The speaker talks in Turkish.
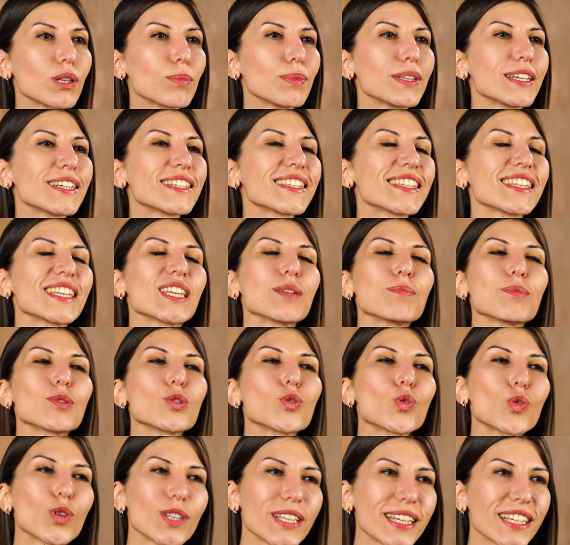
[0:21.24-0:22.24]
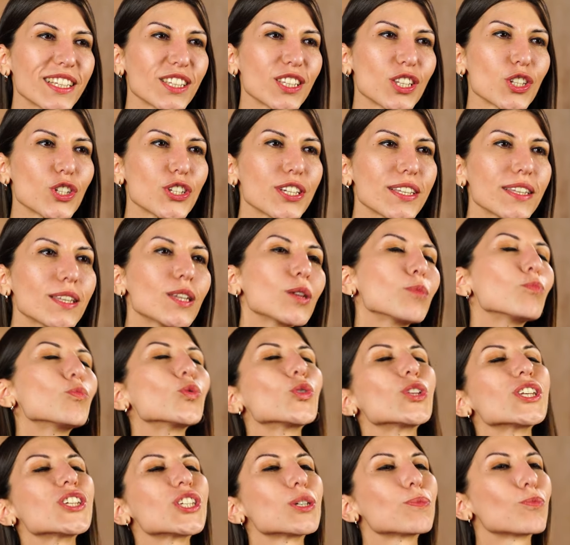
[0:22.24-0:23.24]
bulabilirsin gibi soruların için
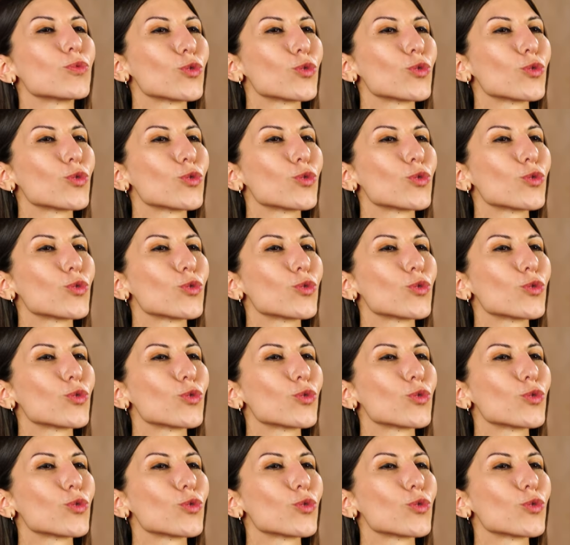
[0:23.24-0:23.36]
müthiş